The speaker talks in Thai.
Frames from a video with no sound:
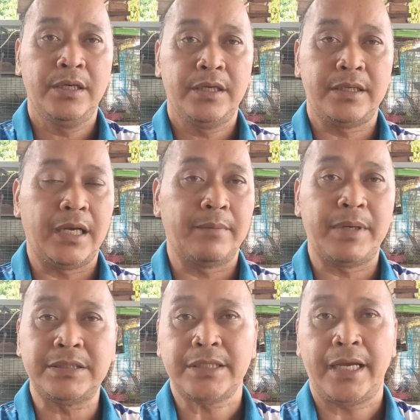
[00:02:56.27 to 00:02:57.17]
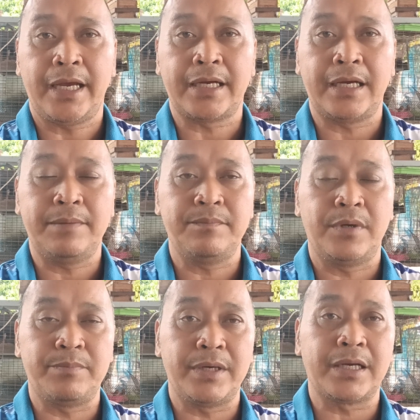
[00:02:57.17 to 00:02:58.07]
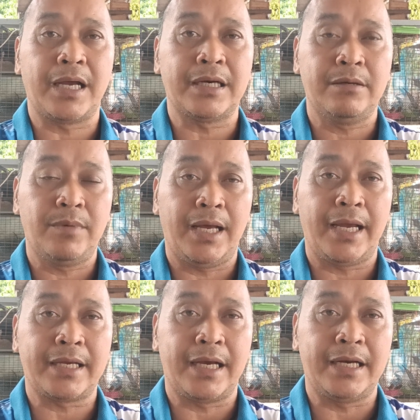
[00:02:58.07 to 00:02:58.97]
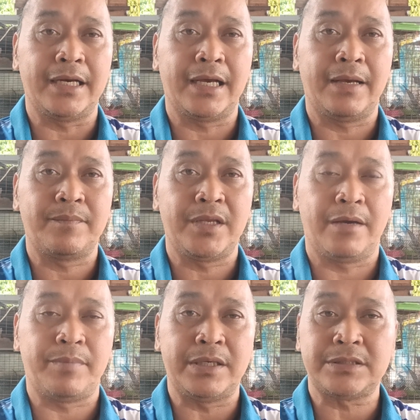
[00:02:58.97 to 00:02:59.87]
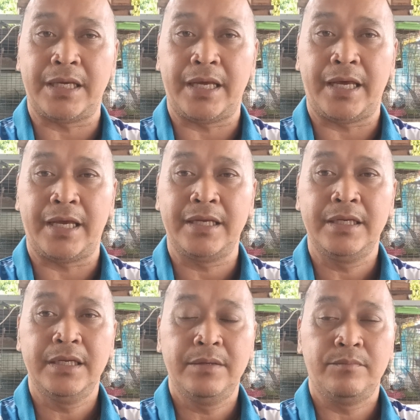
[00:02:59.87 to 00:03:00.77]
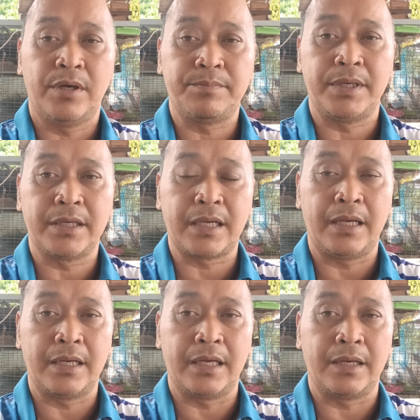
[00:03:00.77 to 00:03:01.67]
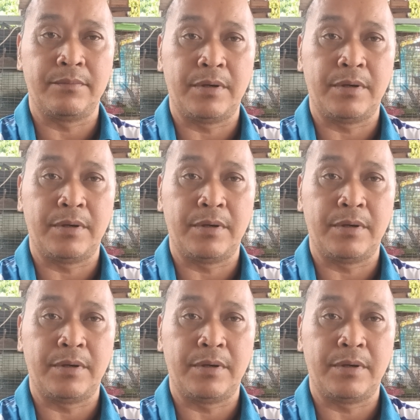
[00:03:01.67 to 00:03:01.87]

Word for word: อย่าไปแชร์ครับ มันเป็นการทำลายกันนะครับ อย่าไปแชร์ มันเป็นกระมัน